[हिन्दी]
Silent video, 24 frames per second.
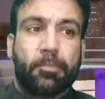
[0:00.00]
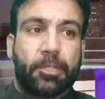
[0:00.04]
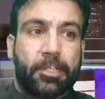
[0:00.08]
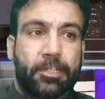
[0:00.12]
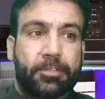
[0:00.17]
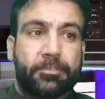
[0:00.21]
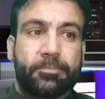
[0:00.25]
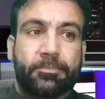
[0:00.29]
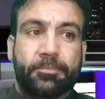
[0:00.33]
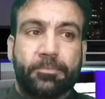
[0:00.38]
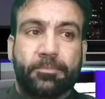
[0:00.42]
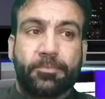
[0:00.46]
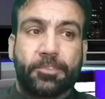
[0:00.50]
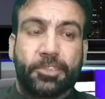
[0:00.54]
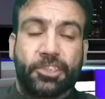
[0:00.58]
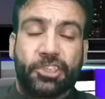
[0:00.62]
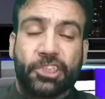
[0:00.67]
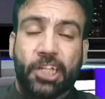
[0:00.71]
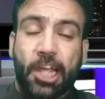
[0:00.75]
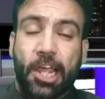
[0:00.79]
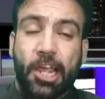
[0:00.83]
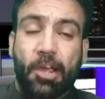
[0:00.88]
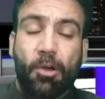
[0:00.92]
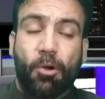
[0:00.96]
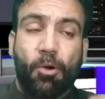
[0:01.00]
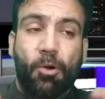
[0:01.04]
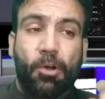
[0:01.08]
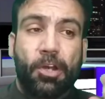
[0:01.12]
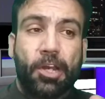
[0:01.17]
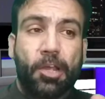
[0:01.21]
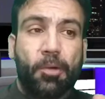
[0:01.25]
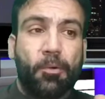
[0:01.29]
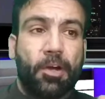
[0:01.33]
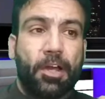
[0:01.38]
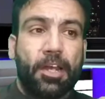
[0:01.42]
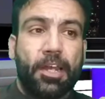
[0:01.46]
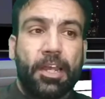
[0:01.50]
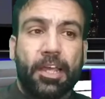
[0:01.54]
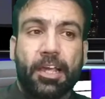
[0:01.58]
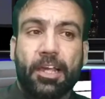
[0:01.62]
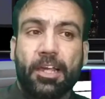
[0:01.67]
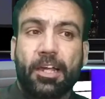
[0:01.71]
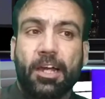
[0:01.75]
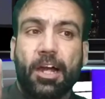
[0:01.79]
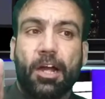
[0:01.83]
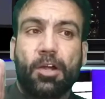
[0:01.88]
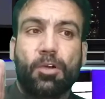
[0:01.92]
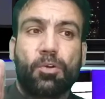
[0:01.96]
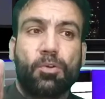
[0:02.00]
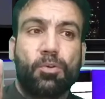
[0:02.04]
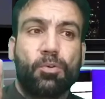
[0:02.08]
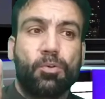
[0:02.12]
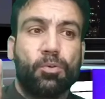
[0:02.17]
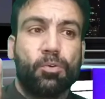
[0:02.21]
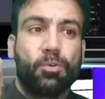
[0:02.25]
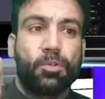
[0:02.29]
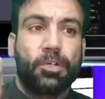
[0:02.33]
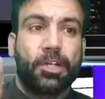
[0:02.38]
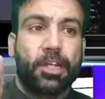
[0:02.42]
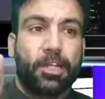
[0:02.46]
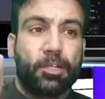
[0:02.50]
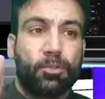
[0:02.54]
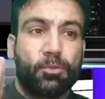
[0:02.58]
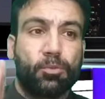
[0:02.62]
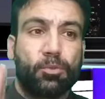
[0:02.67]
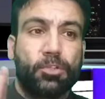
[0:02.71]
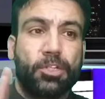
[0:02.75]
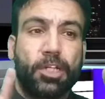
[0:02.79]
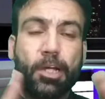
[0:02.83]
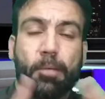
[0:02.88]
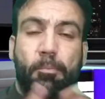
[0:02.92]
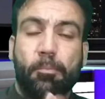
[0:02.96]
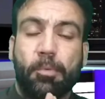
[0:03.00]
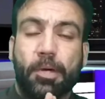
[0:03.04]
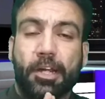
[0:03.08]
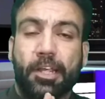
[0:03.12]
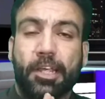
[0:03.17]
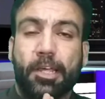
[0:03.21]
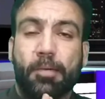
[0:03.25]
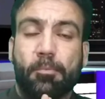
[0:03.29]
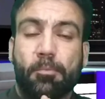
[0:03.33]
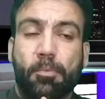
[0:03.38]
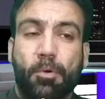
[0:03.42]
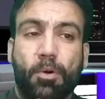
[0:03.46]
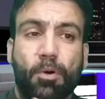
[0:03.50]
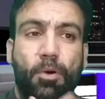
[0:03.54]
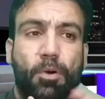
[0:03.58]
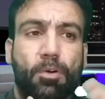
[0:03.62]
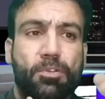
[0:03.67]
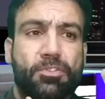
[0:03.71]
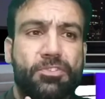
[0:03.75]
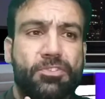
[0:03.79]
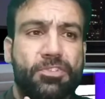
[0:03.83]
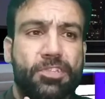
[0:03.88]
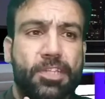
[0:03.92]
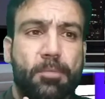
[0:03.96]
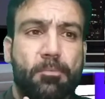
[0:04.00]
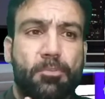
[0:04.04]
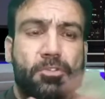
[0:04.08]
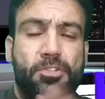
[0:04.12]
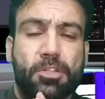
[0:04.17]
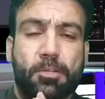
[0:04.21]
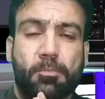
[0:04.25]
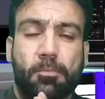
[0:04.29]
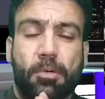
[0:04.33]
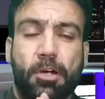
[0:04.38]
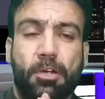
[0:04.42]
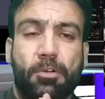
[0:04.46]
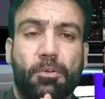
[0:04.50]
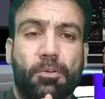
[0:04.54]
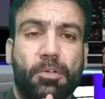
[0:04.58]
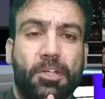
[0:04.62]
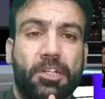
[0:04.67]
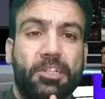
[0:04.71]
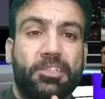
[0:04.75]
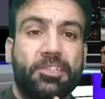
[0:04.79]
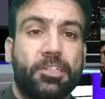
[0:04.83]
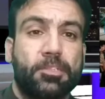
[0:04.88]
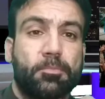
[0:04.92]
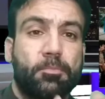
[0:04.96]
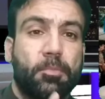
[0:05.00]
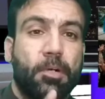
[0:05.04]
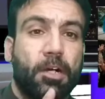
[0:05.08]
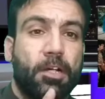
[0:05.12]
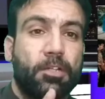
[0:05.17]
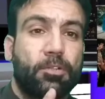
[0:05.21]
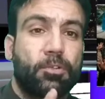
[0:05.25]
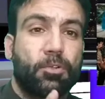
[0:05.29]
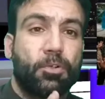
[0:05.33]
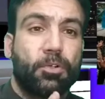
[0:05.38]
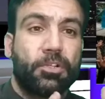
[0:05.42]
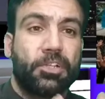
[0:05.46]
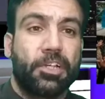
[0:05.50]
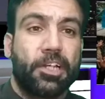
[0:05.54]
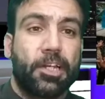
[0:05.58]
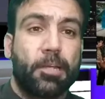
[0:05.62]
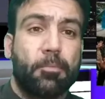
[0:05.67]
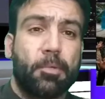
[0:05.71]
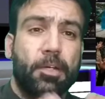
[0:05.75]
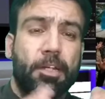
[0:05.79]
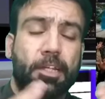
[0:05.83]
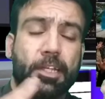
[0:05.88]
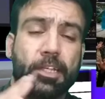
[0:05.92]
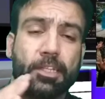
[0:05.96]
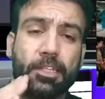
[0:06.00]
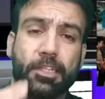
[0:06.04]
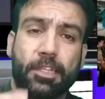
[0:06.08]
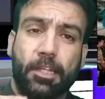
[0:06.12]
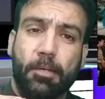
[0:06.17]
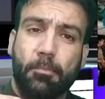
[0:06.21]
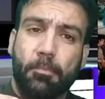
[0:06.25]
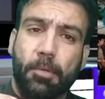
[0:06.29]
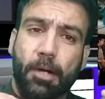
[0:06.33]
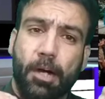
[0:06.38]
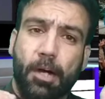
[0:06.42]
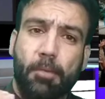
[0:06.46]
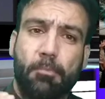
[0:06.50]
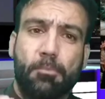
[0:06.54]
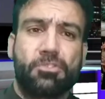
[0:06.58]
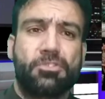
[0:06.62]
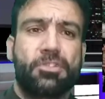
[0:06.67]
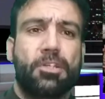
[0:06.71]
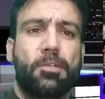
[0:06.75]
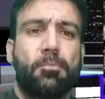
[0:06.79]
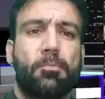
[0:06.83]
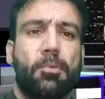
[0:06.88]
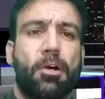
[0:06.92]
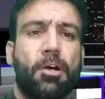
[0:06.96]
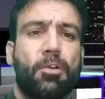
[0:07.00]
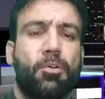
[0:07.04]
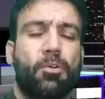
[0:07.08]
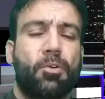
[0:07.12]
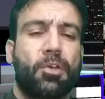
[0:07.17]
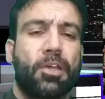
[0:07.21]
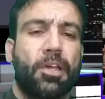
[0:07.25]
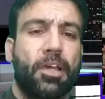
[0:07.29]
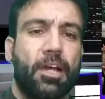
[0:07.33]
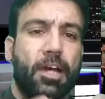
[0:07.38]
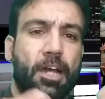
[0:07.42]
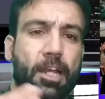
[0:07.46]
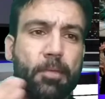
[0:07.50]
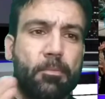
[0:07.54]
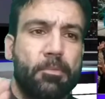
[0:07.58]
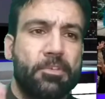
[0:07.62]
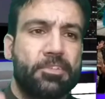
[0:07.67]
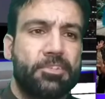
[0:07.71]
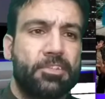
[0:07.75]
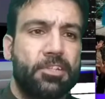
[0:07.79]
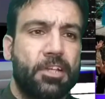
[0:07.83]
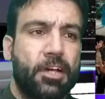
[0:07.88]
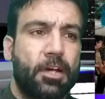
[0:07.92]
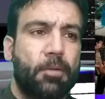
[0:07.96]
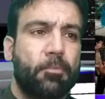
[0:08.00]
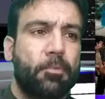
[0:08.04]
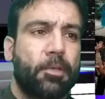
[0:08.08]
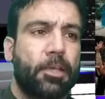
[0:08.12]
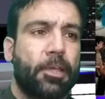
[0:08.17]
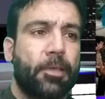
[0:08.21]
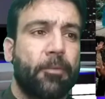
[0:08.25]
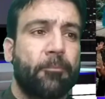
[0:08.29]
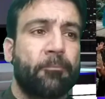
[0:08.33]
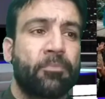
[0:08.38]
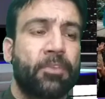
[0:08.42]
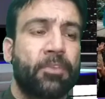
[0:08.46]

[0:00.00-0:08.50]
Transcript: में शाये होने वाले कार्टून ने दुनिया भर के बहुत से मुसलमानों के जज्बात को यानी बल्कि तमाम मुसलमानों के आलम इस्लाम के